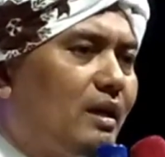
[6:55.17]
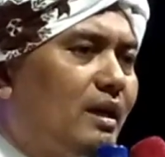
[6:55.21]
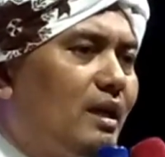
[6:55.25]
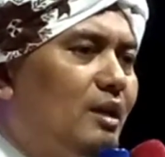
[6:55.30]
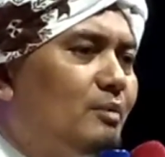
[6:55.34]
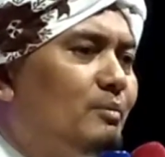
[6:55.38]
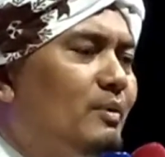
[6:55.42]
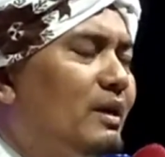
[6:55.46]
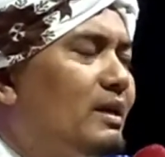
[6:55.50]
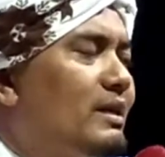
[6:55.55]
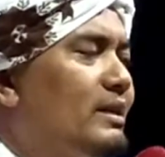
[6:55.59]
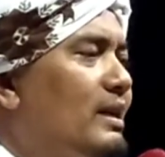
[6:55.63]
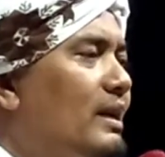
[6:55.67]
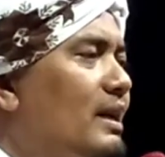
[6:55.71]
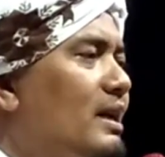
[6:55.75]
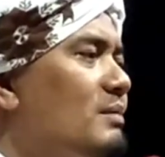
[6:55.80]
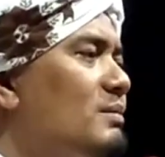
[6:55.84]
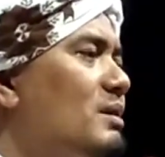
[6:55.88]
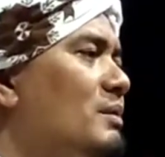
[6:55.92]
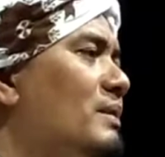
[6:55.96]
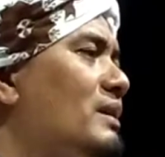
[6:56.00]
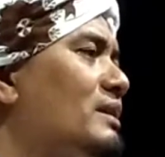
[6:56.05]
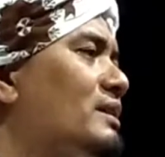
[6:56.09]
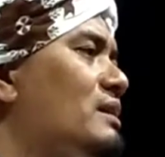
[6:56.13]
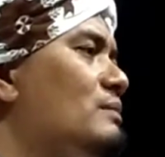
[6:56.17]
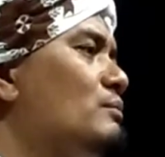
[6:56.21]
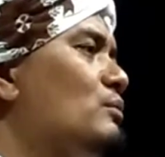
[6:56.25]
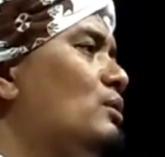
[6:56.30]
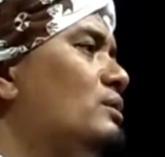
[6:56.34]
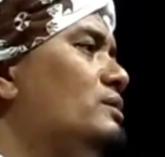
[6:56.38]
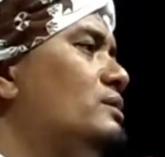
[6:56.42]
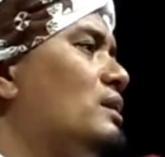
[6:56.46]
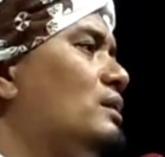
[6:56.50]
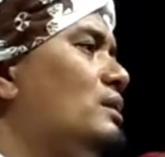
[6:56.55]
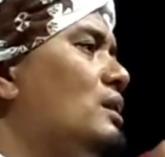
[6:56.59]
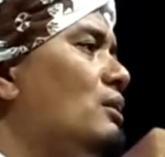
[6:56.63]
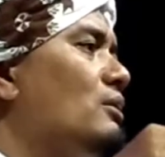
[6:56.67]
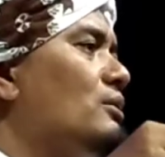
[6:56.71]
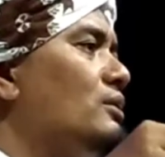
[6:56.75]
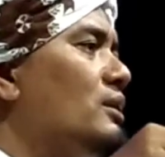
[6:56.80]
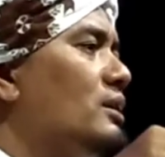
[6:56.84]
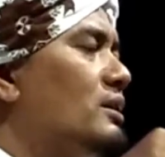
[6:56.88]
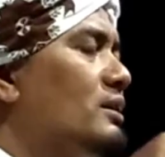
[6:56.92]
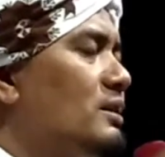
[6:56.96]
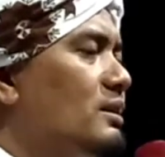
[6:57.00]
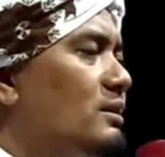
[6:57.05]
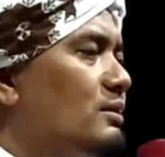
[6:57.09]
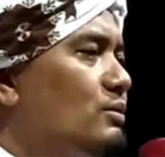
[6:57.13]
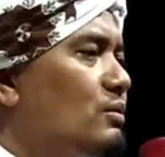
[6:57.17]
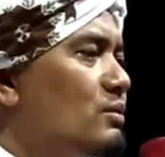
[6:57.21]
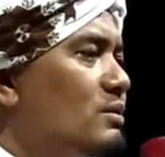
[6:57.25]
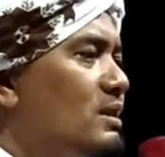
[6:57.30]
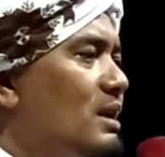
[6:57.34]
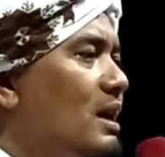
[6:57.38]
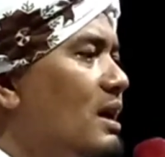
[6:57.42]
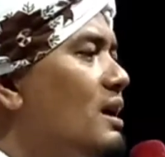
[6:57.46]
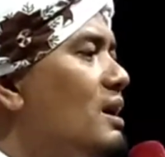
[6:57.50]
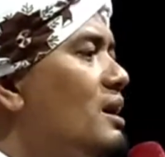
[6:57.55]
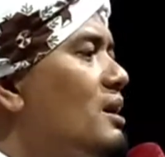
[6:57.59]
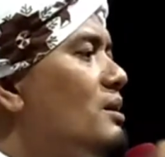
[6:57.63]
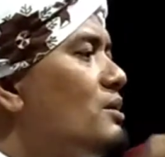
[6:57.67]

kalau mah minta mulja ke Allah nang tunya,